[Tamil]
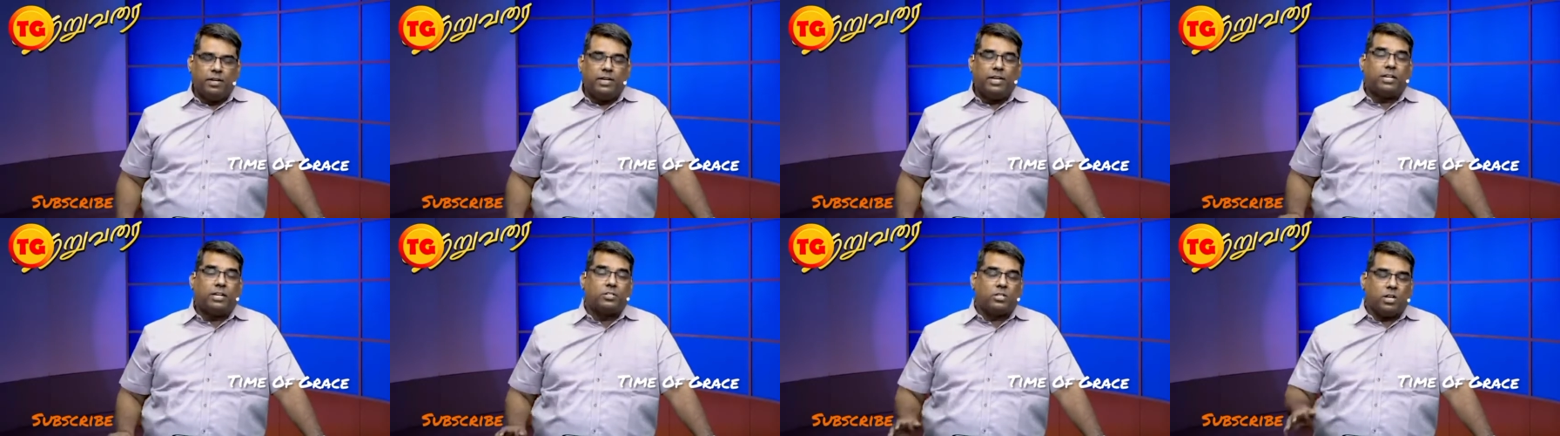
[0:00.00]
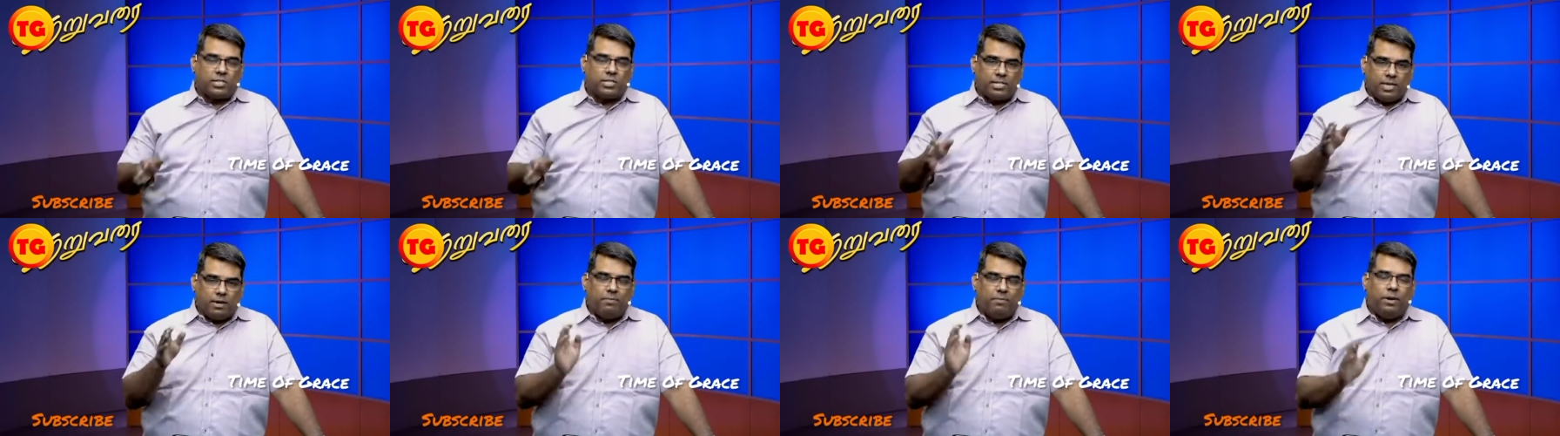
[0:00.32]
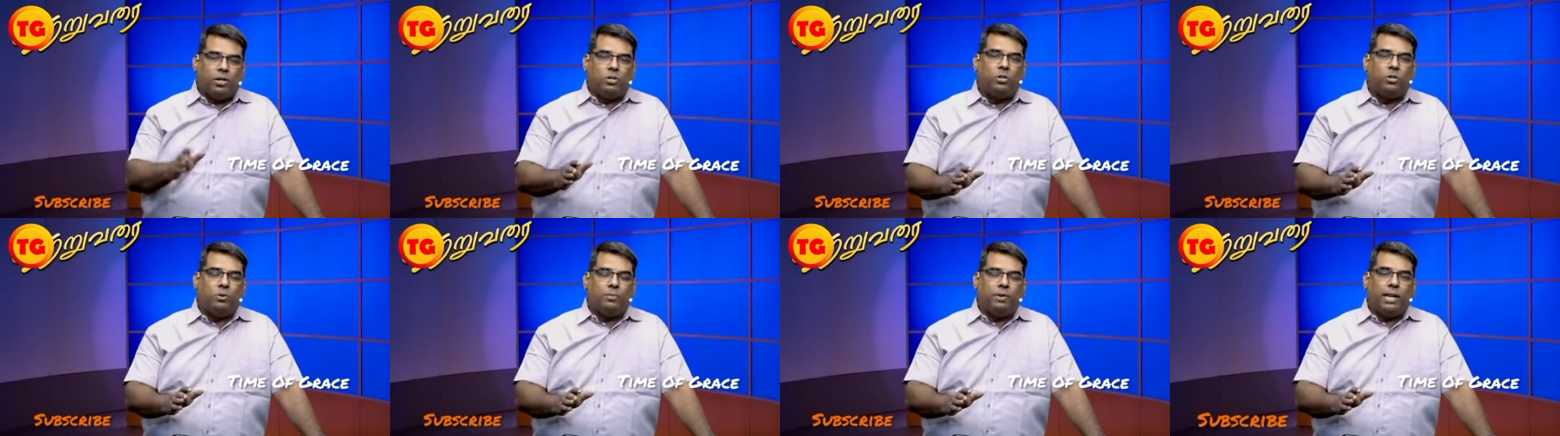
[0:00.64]
டெக்ஸாஸில்
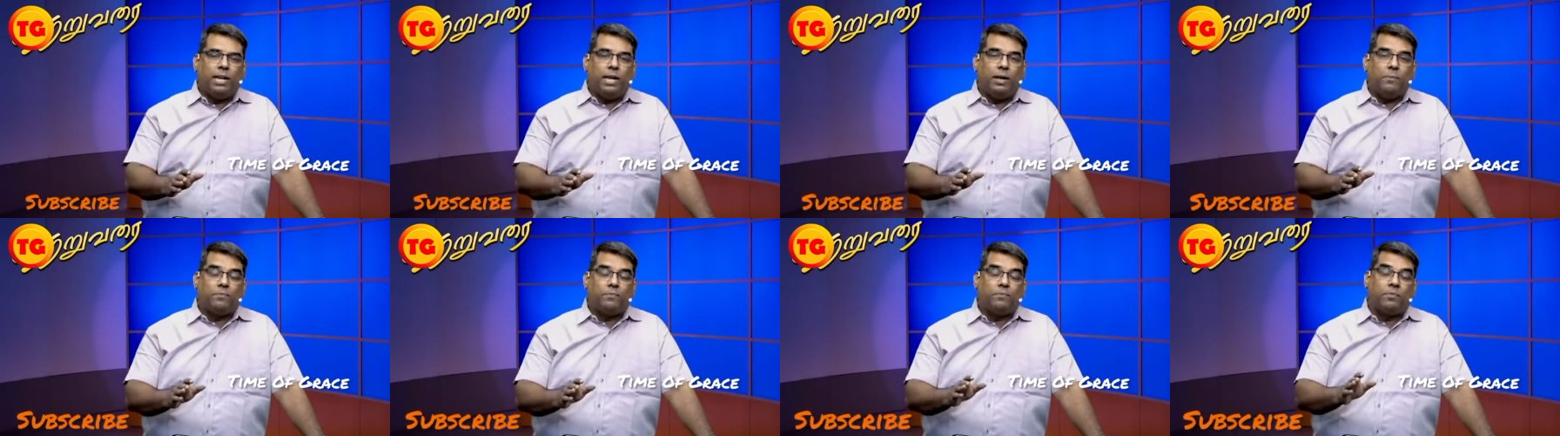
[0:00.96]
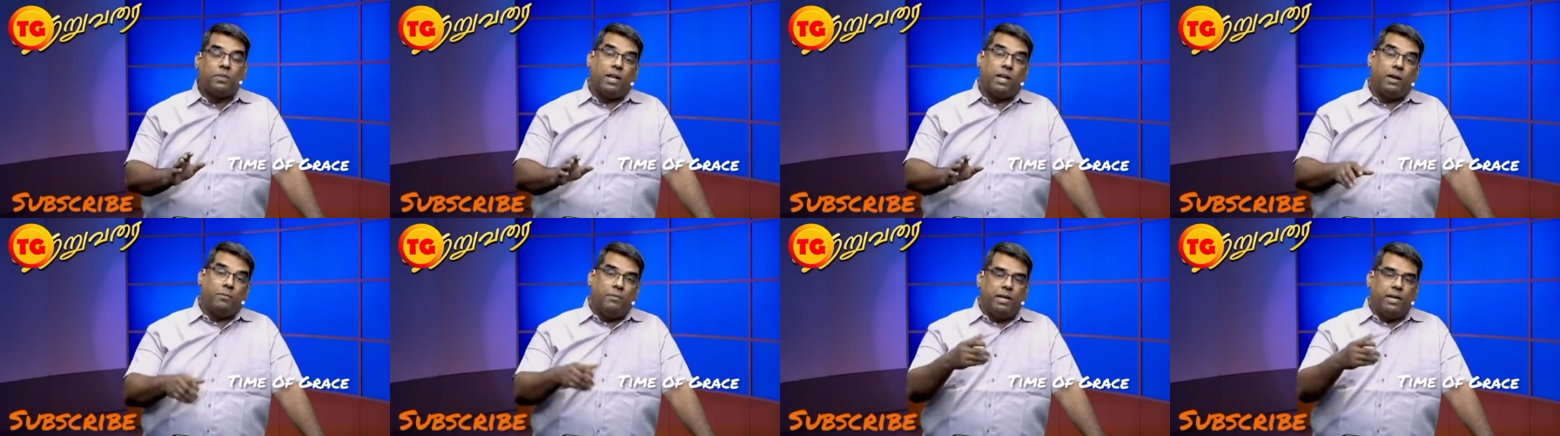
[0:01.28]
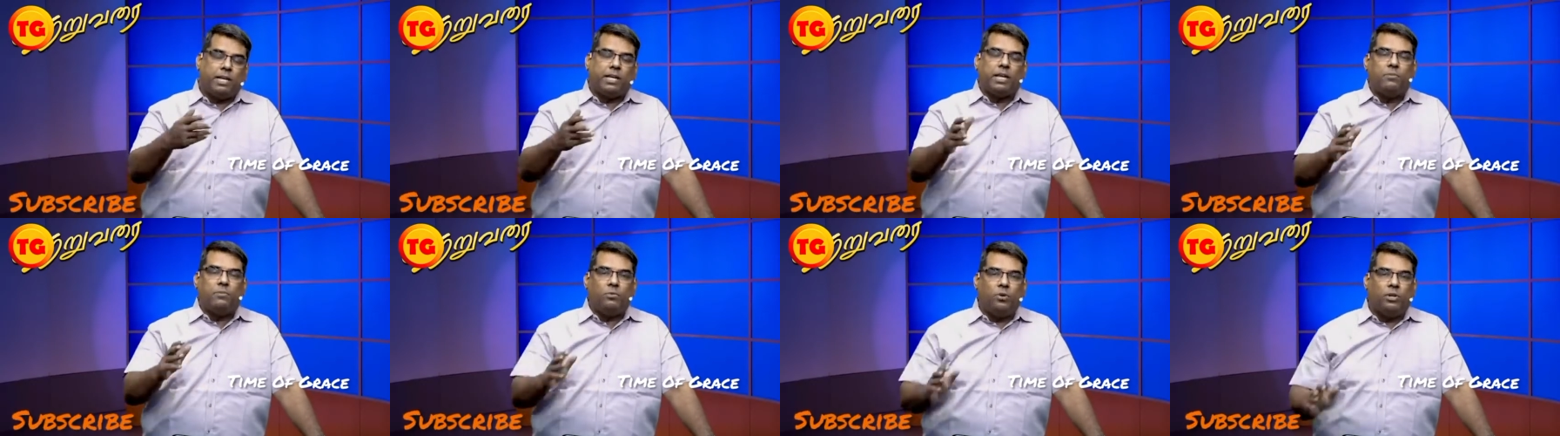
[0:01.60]
மட்டும் இல்லை
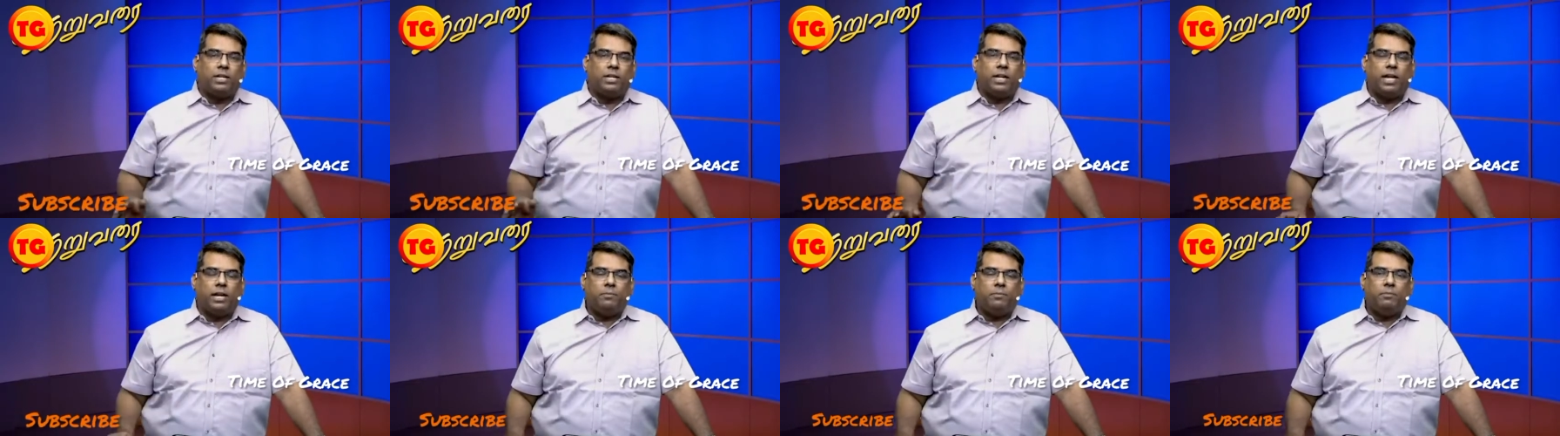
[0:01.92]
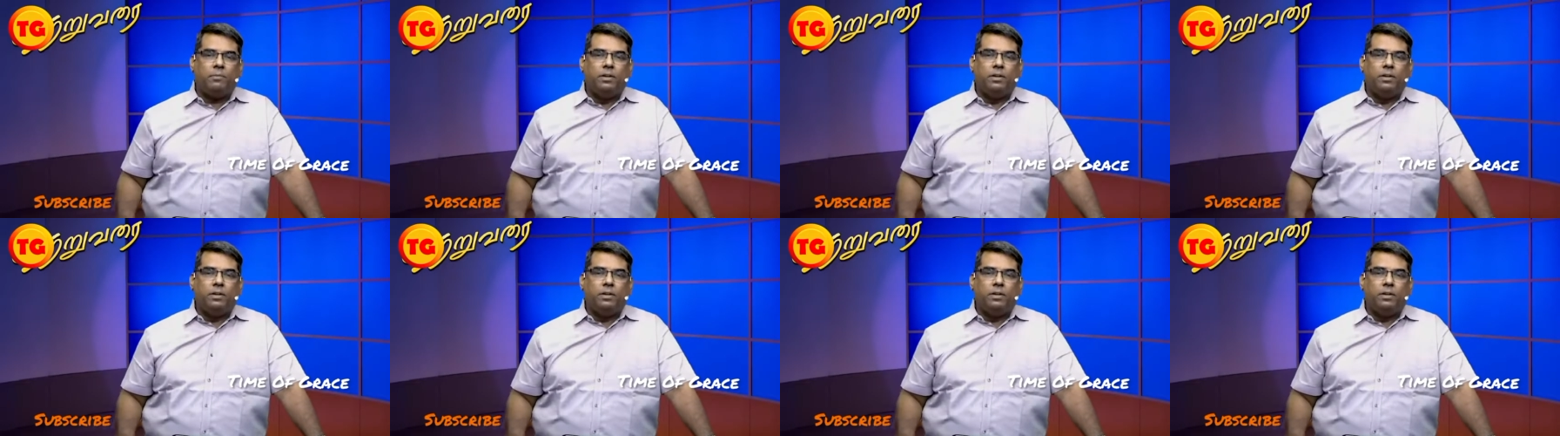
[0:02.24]
அமெரிக்கா முழுக்க